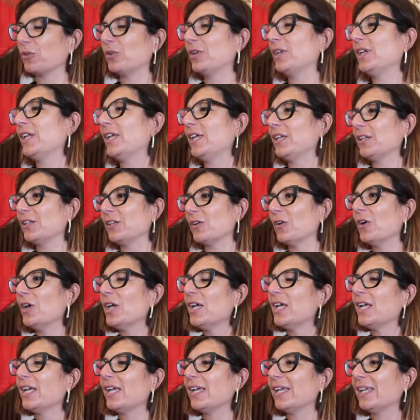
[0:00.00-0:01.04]
col legno
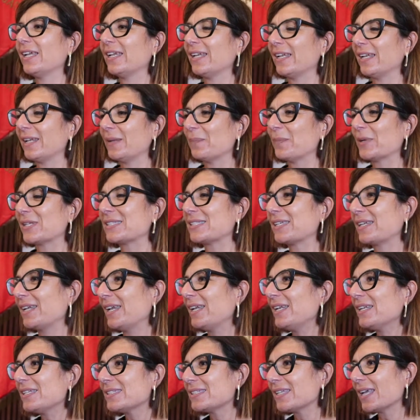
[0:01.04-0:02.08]
e le
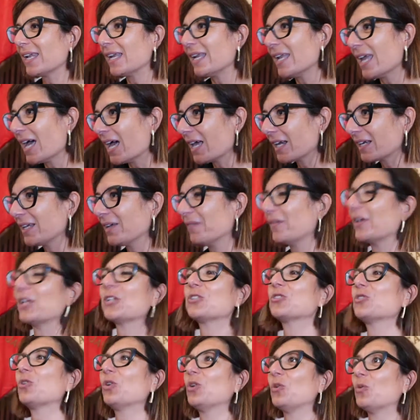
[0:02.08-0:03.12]
passerelle si allarga
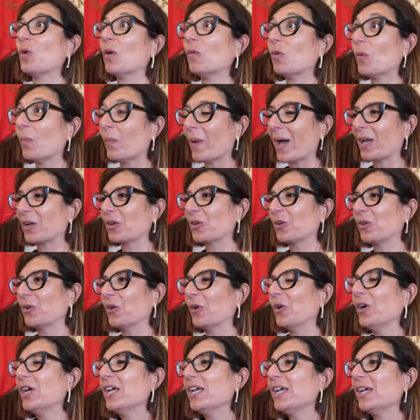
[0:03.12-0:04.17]
verso il nuovo
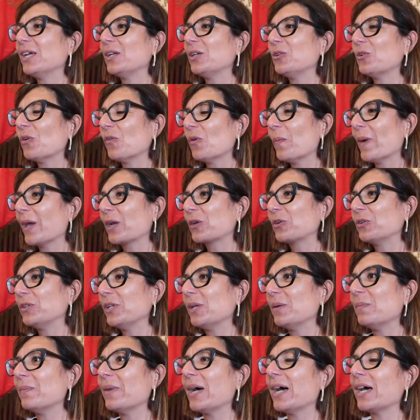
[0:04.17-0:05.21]
parco, il nuovo parco
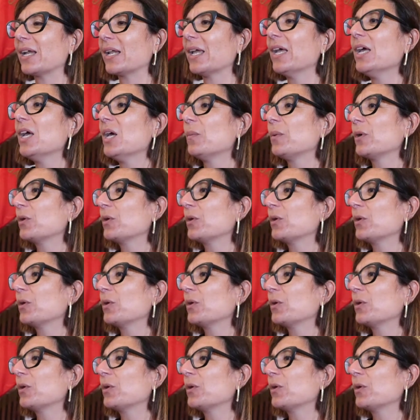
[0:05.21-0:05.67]
del mare.